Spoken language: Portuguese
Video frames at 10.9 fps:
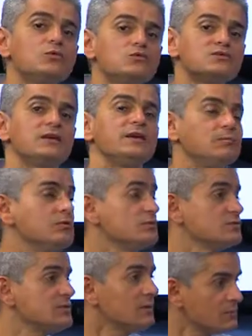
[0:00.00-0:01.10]
consegue
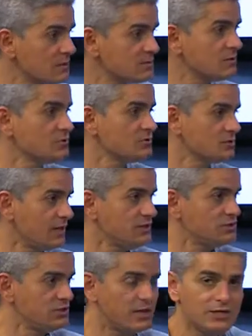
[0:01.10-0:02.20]
produzir a mesma quantidade
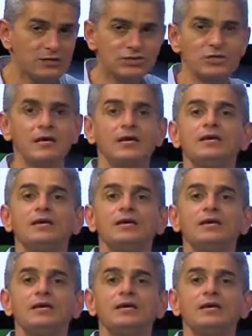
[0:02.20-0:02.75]
de leite